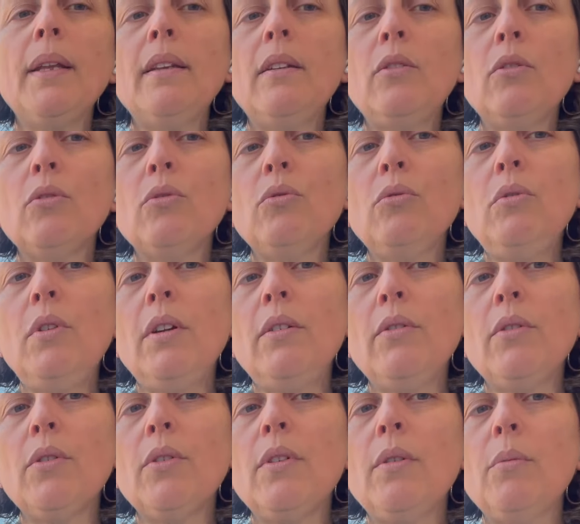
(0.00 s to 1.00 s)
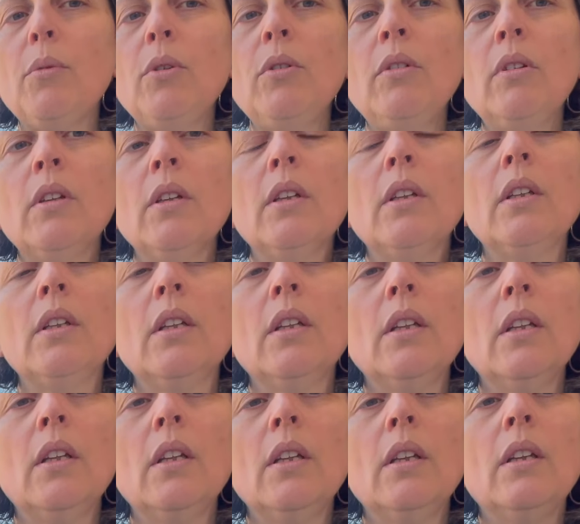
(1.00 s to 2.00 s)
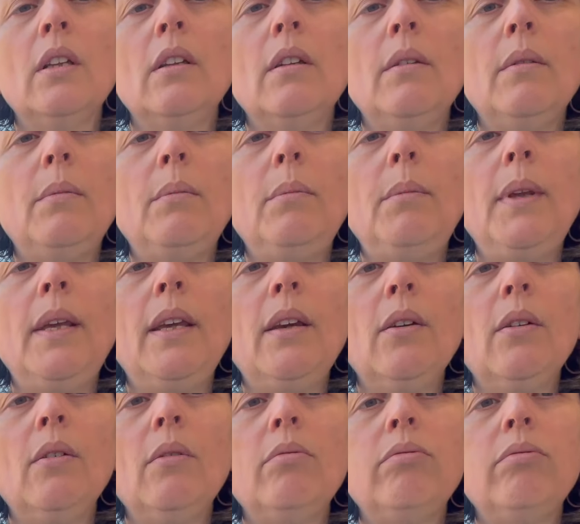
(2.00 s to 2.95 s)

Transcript: détendu là, forcément. Mais euh,